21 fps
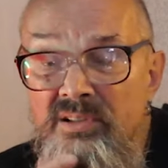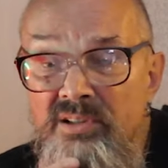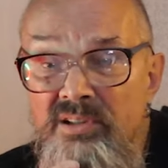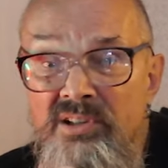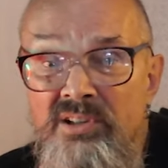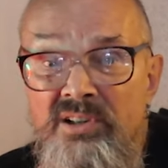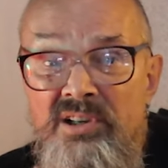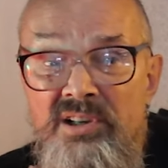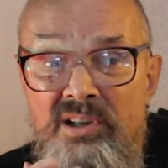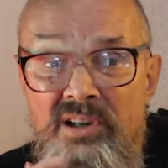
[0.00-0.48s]

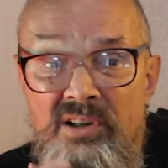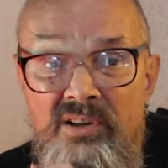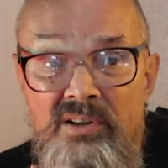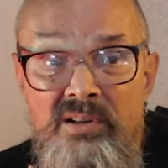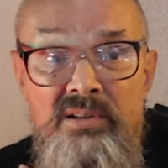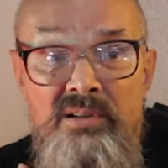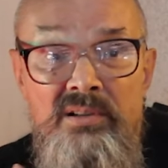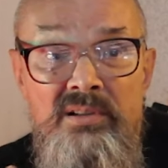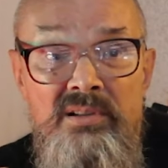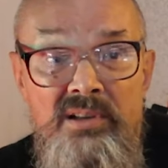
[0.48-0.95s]

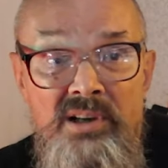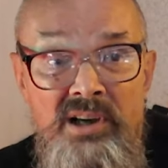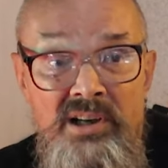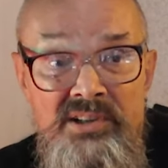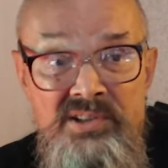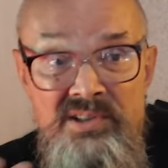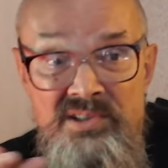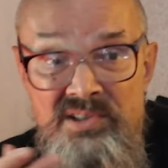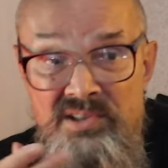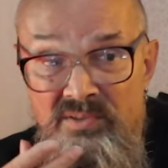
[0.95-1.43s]
играл,
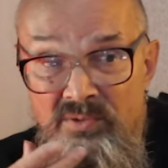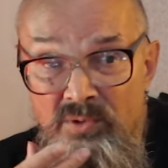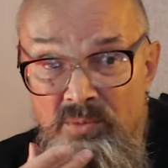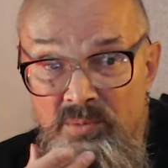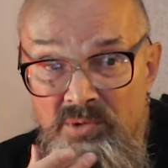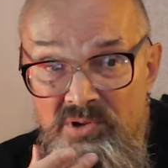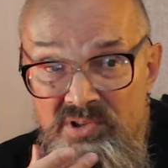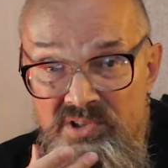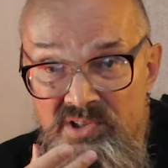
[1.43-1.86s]
отец его был